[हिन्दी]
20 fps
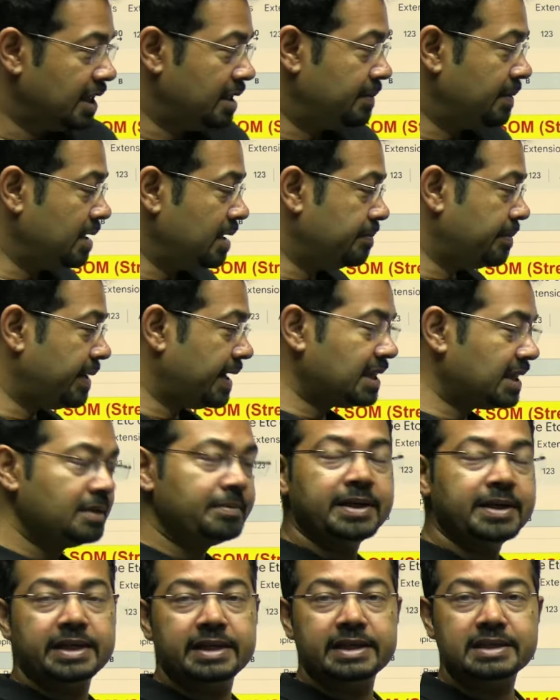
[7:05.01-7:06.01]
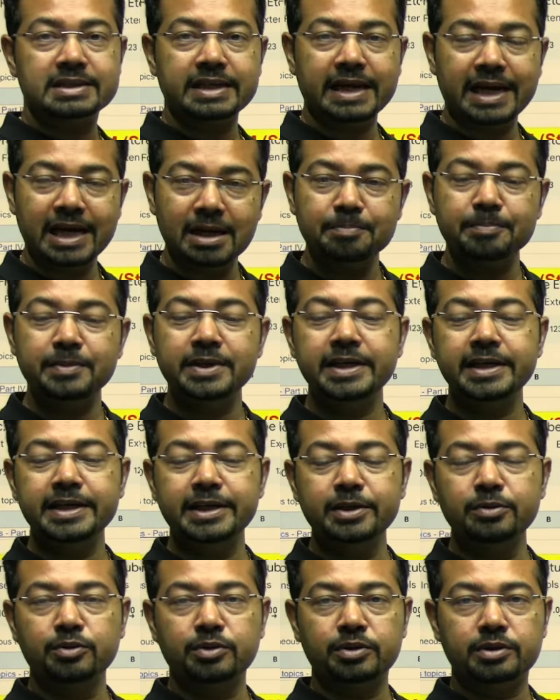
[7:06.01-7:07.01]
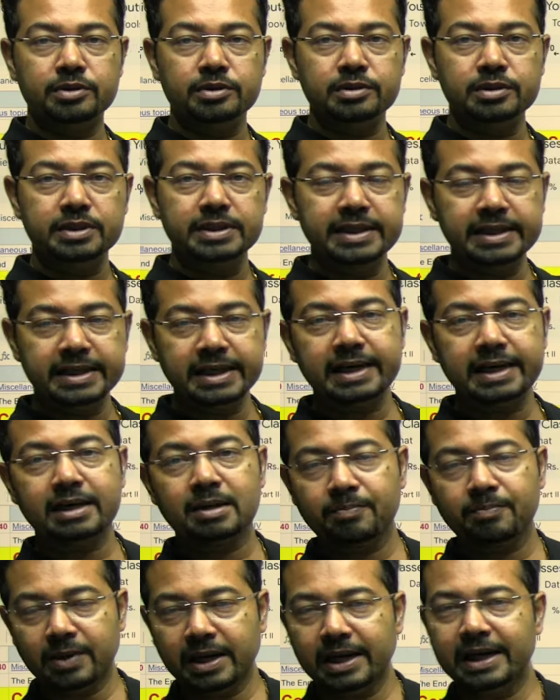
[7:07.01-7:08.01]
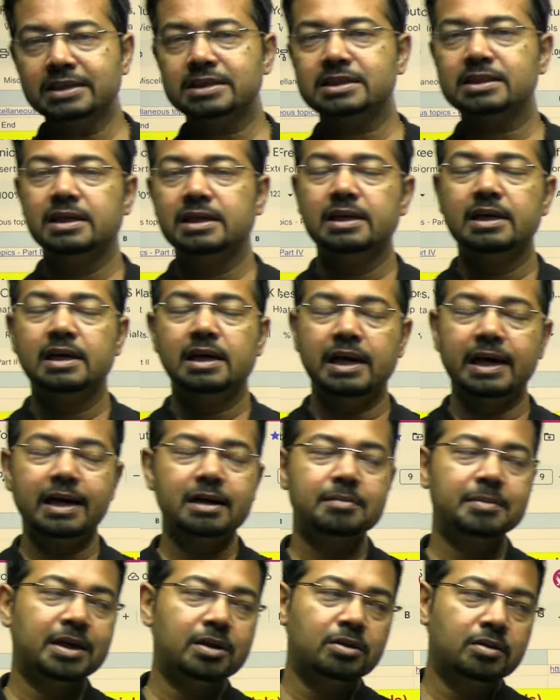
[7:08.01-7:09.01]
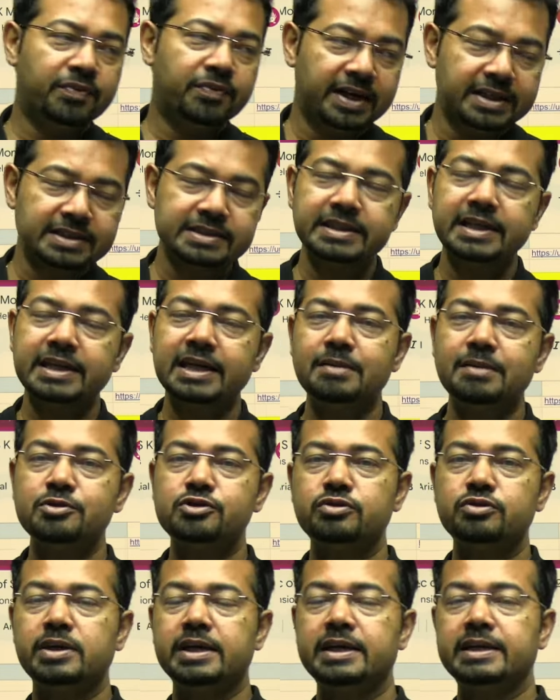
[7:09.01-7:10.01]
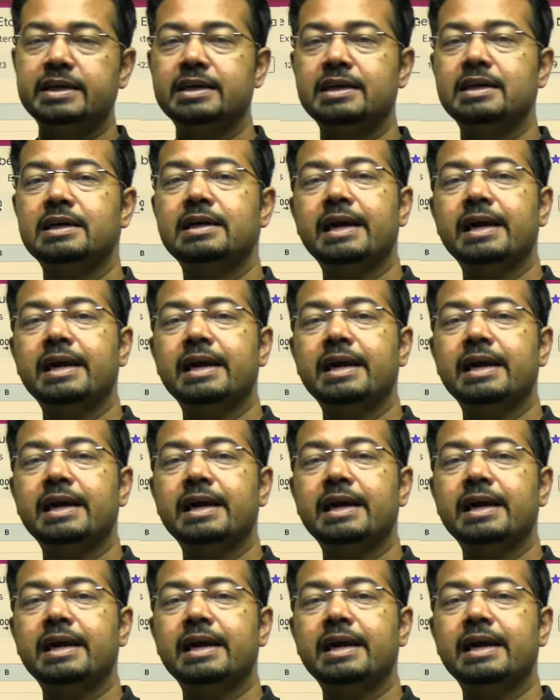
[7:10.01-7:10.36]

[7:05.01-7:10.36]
इवन इन मैथमेटिक्स एप्टीट्यूड ठीक है अगर क्लास अगर मान लो फर्स्ट ईयर का भी स्टूडेंट है